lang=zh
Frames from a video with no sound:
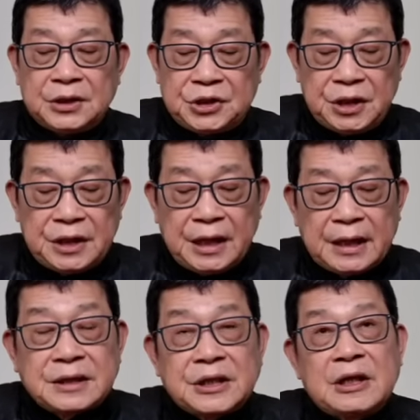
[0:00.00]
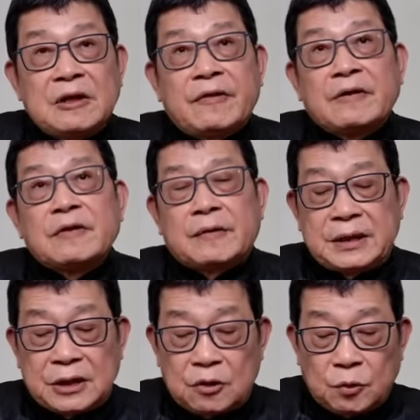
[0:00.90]
近年来，一些地方为
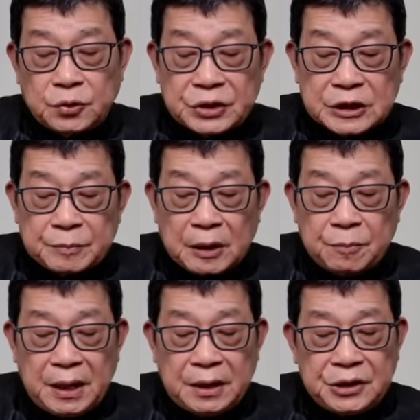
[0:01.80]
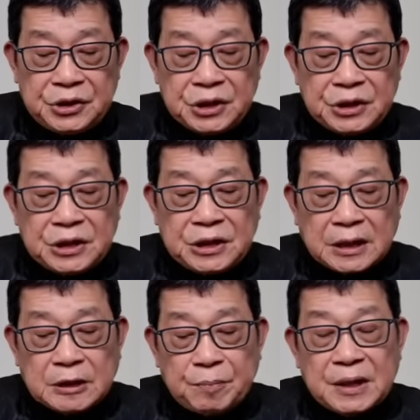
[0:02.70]
完成工作指标，面临经济下
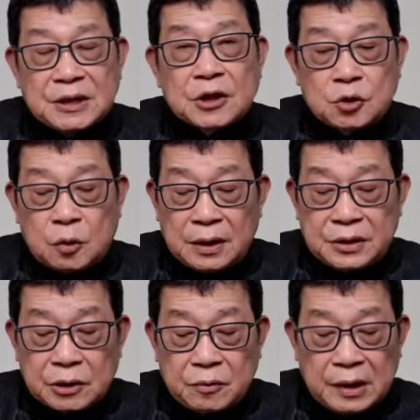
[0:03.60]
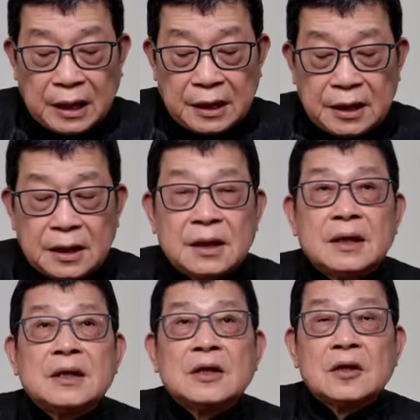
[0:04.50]
行背景的创收压力，
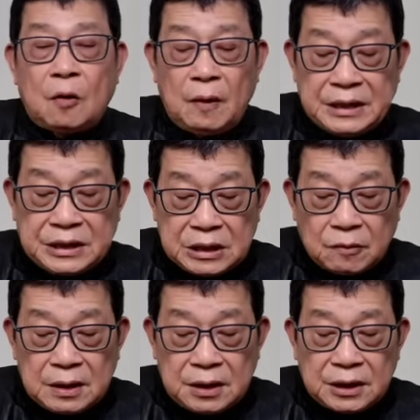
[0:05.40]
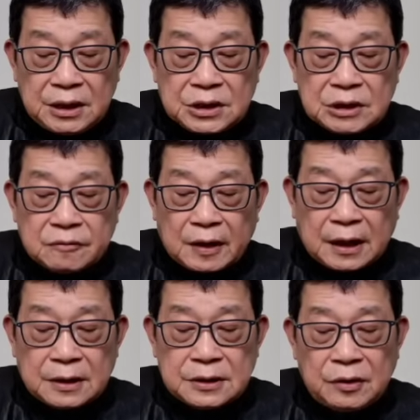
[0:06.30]
公安机关异地执
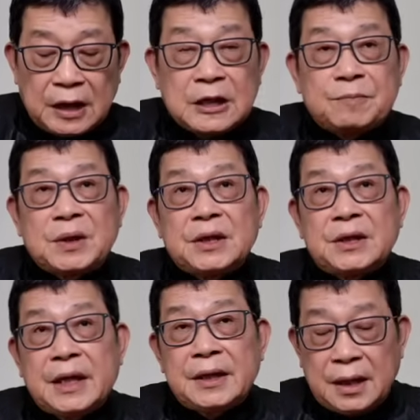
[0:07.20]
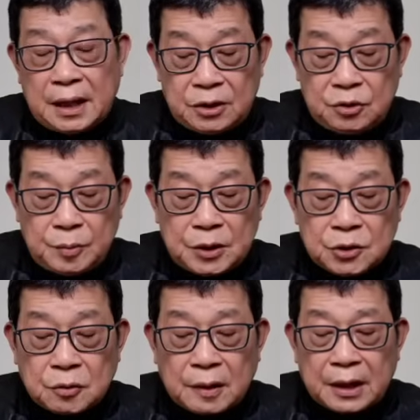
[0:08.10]
法就类比沿海渔民
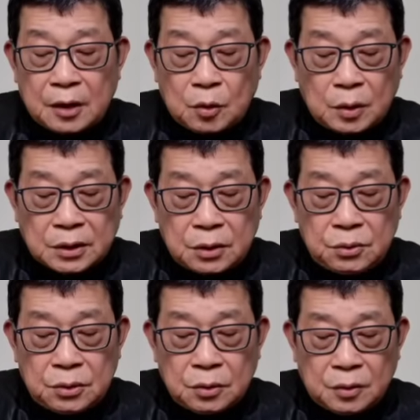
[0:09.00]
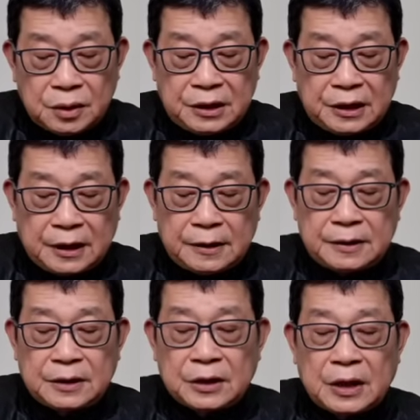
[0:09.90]
出海而获得的渔获一样。
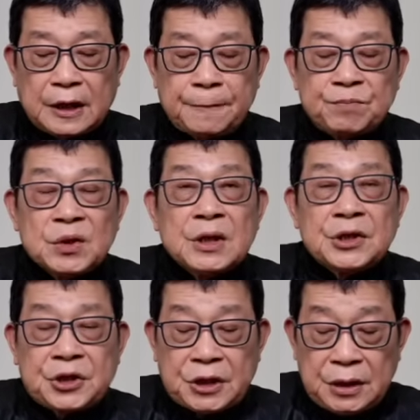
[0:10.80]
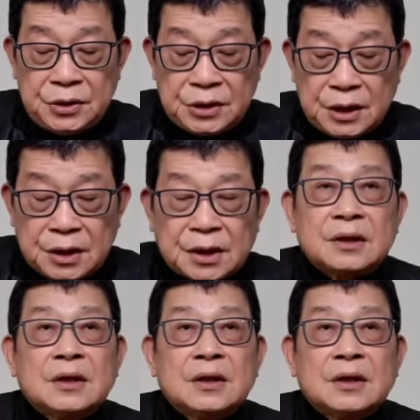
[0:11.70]
这个呢，深圳。